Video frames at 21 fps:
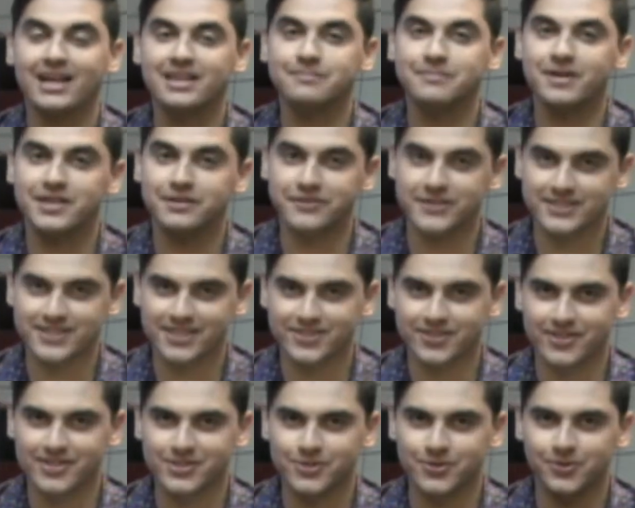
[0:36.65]
las
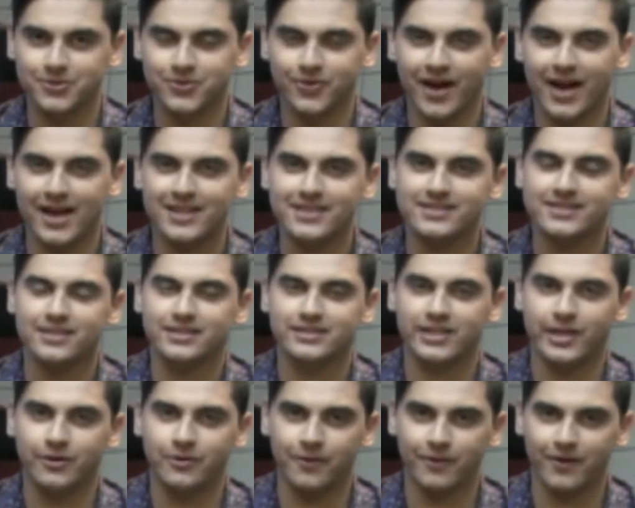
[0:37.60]
manifestaciones culturales
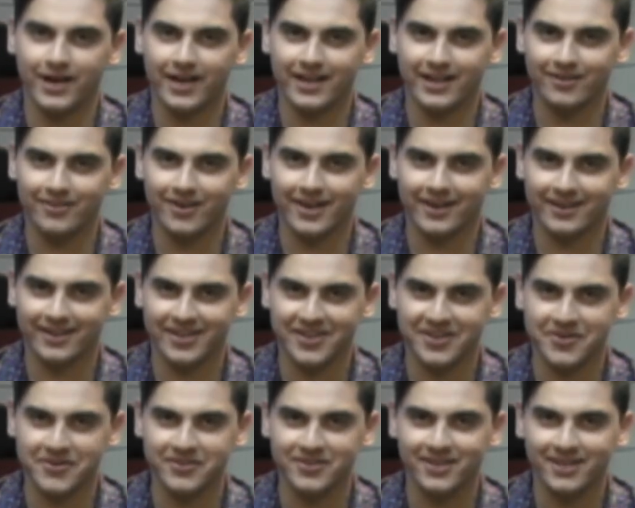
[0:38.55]
de Nuevo Laredo y la
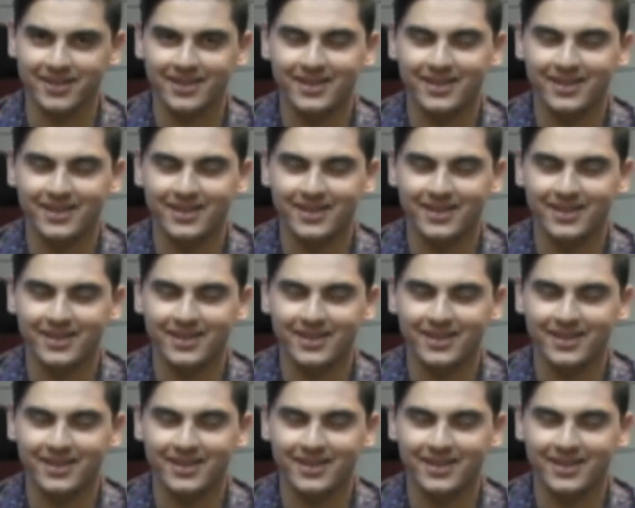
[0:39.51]
región.